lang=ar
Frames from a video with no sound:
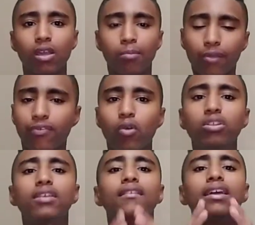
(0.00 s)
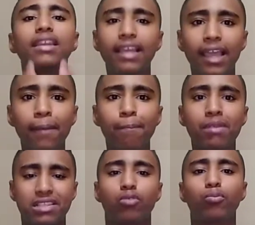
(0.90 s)
بيفاوض اللاعب
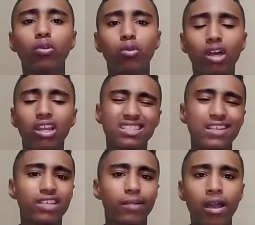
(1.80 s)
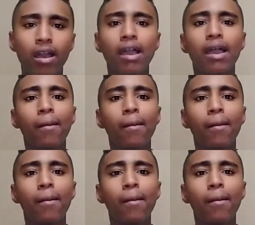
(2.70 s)
بس وبيقول له خلص نفسك بقى